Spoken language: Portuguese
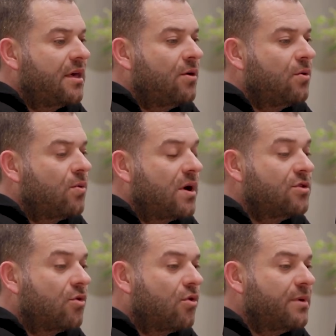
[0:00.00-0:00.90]
eu,
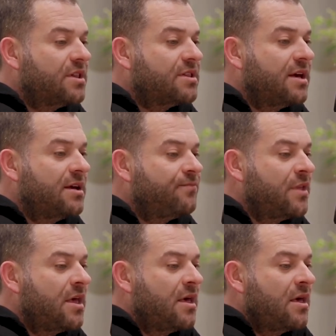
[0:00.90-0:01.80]
quando eu comecei,
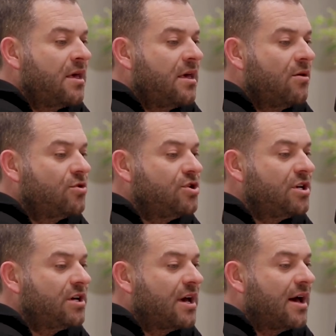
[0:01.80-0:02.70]
eu
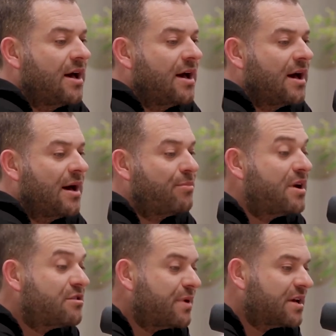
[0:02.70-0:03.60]
tinha a
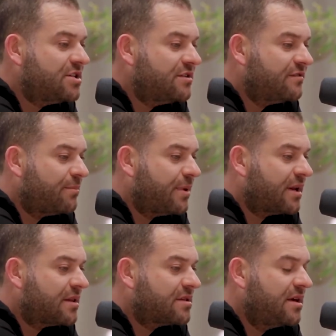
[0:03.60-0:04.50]
perspectiva
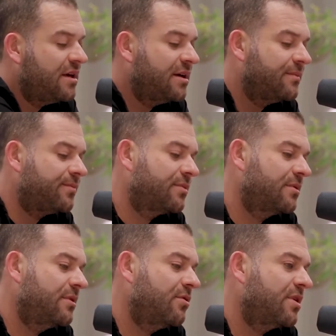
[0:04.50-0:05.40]
apenas que
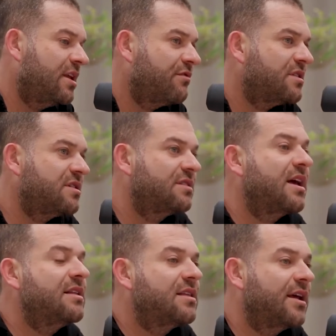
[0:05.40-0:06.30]
eu queria fazer
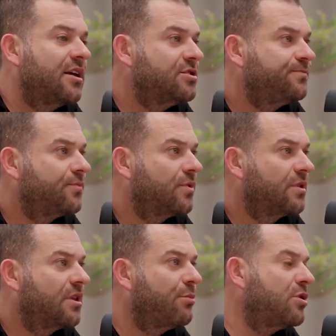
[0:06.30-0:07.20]
day trade.
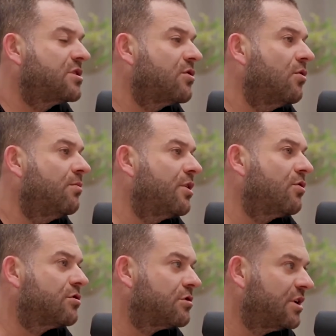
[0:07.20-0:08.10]
Depois que eu me
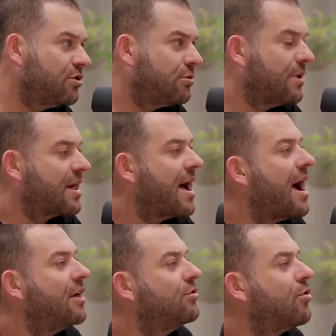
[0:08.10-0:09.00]
consolido no
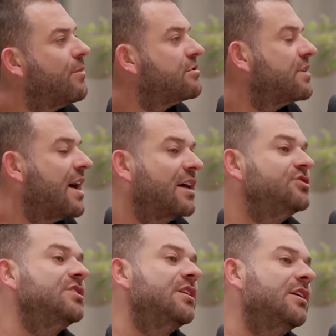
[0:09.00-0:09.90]
mercado, começo a ganhar
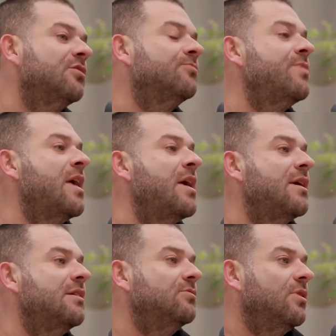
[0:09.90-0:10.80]
dinheiro,
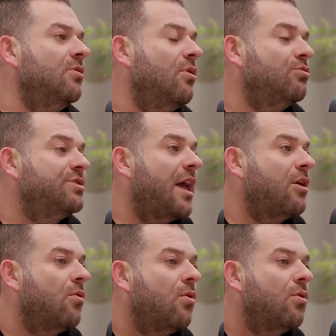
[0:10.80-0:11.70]
eu, eu, eu
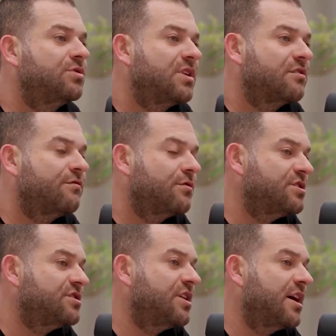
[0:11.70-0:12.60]
tenho outras
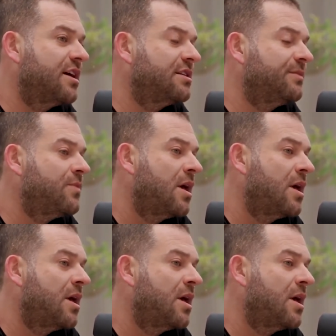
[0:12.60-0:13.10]
fontes de renda,